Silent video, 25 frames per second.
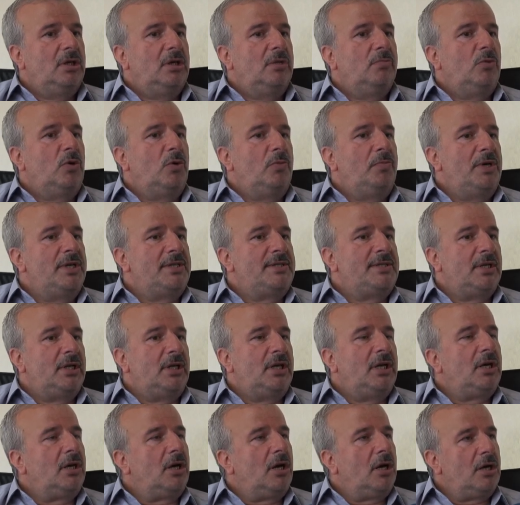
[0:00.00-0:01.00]

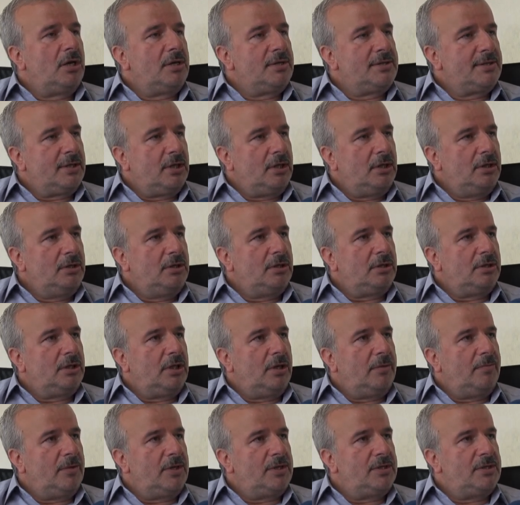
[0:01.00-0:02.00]
mobeseler arızalıdır
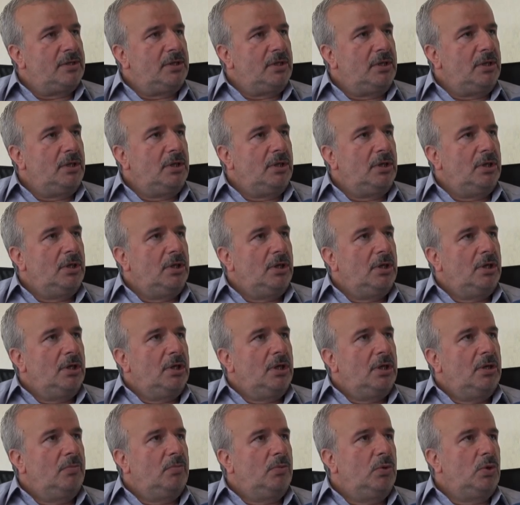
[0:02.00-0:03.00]
demesi
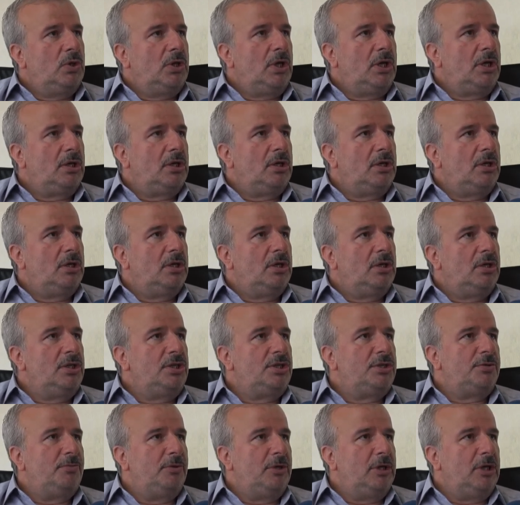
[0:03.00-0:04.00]
bunlar e,
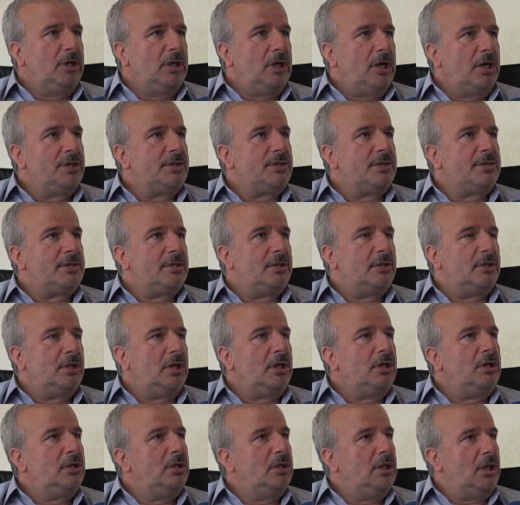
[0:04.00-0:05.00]
işbirliği
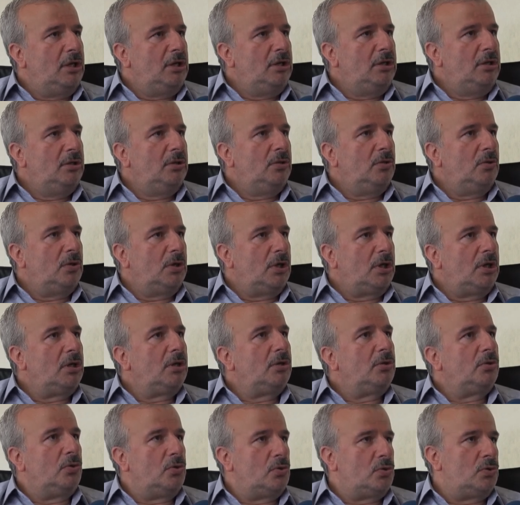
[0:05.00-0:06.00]
açısından delil
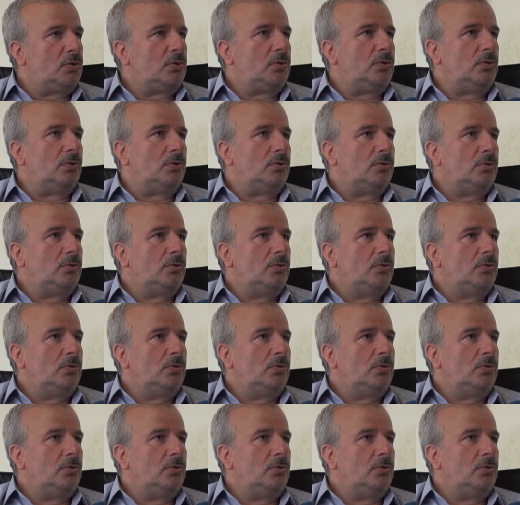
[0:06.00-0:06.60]
olarak gözüküyor.